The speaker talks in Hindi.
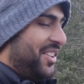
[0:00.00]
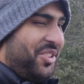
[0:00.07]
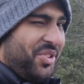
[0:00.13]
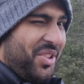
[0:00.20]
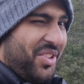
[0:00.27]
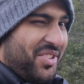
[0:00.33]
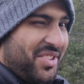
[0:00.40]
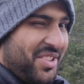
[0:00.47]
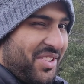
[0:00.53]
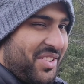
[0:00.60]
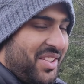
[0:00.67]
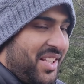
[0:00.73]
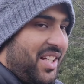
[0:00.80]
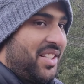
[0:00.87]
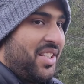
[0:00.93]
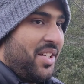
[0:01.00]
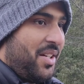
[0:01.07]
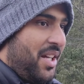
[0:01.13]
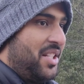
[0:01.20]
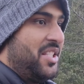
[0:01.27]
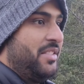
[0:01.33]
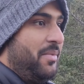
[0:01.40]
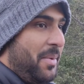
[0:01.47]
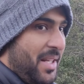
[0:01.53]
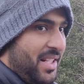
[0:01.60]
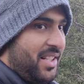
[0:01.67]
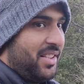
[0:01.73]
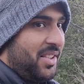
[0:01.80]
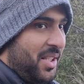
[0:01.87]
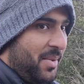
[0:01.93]
की चोरी कौन सी होती है अच्छा हर चीज में मेहनत
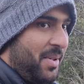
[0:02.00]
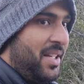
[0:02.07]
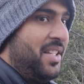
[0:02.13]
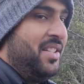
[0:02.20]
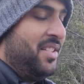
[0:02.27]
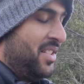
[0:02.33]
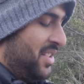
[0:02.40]
लगती है और नहीं